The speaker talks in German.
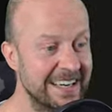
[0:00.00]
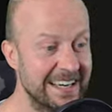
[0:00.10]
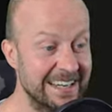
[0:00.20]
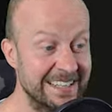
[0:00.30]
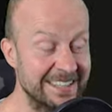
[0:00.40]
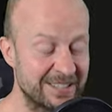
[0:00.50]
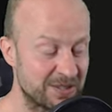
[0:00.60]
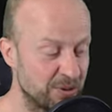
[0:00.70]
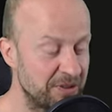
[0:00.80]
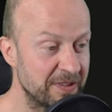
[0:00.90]
Äh, das
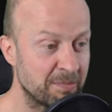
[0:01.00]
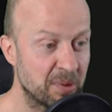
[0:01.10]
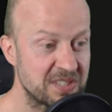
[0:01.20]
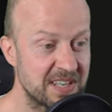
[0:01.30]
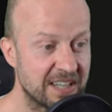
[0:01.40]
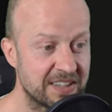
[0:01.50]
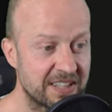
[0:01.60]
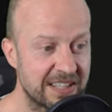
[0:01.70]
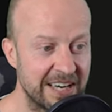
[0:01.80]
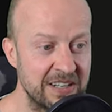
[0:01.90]
Töten der Bosse hat
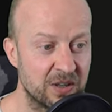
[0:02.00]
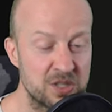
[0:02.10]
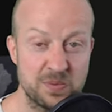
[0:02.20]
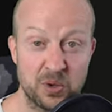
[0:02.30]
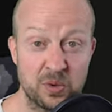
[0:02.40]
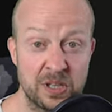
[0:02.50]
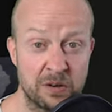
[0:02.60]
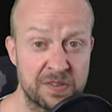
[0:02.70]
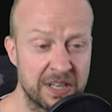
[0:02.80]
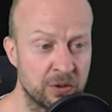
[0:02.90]
keine Auswirkungen
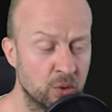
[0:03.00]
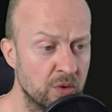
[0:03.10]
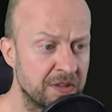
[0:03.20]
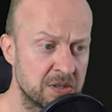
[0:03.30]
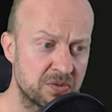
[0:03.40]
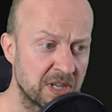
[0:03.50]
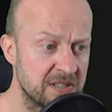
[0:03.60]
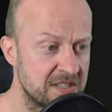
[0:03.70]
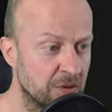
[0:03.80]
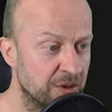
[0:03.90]
auf deinen Ruf, also du
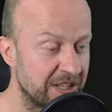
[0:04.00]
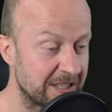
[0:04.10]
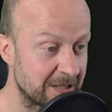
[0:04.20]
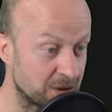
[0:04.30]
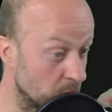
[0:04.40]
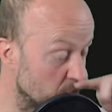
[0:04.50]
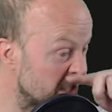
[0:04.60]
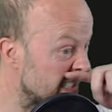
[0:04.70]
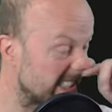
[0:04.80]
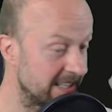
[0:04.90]
kannst sie ruhig
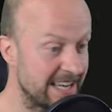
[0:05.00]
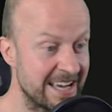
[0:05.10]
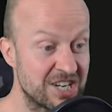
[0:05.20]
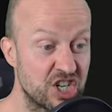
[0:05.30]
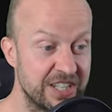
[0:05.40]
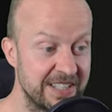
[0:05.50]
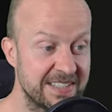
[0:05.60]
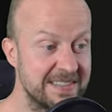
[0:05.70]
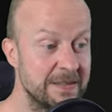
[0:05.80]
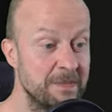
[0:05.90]
getrost
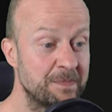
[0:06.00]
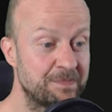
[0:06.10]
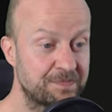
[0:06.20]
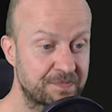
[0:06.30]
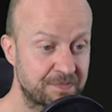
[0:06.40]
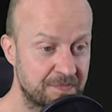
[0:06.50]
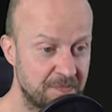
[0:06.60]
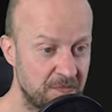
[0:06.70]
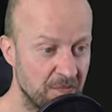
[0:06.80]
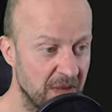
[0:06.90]
erschießen.
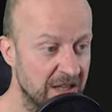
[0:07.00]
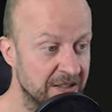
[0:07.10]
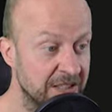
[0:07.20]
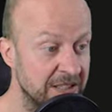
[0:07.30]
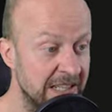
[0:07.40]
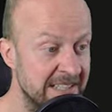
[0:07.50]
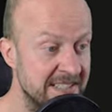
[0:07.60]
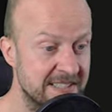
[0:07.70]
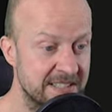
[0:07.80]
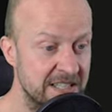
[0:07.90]
Äh,
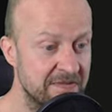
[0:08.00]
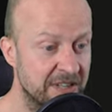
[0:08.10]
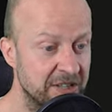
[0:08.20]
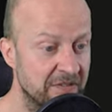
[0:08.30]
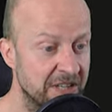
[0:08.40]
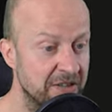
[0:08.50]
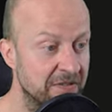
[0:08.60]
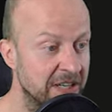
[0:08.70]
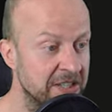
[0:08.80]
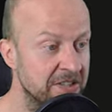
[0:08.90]
lass sehen, weiter, weiter,
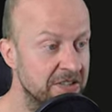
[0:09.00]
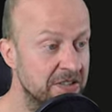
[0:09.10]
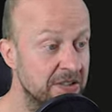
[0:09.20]
weiter.